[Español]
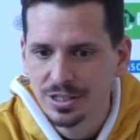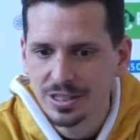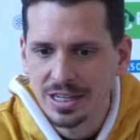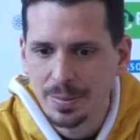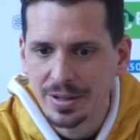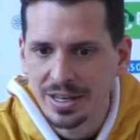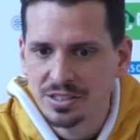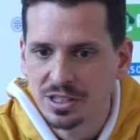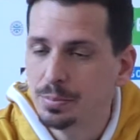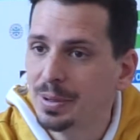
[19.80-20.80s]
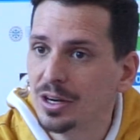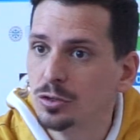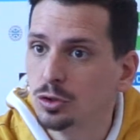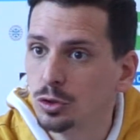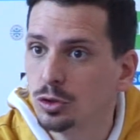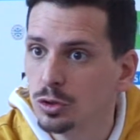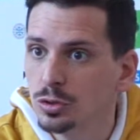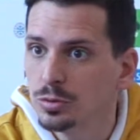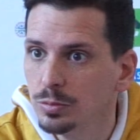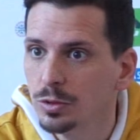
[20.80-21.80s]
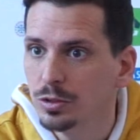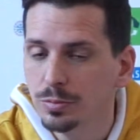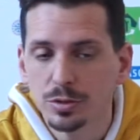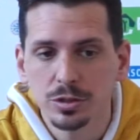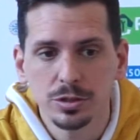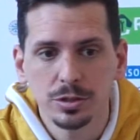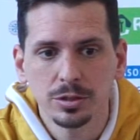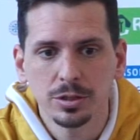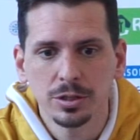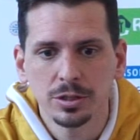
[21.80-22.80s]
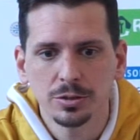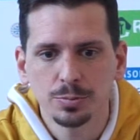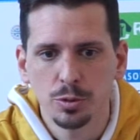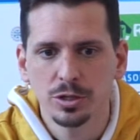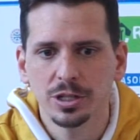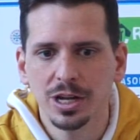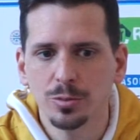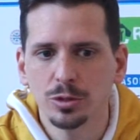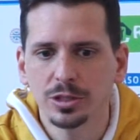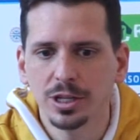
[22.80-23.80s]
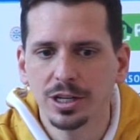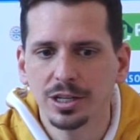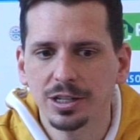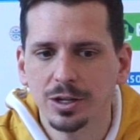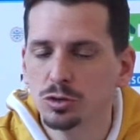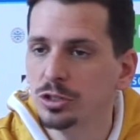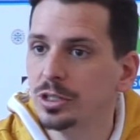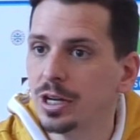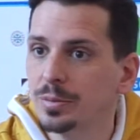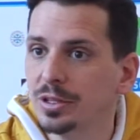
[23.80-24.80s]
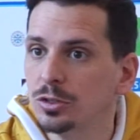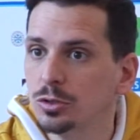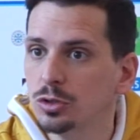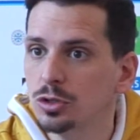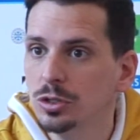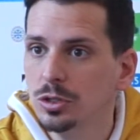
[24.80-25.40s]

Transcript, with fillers: Y la verdad que sí, para nosotros, bueno, pues después de la vuelta a los entrenamientos,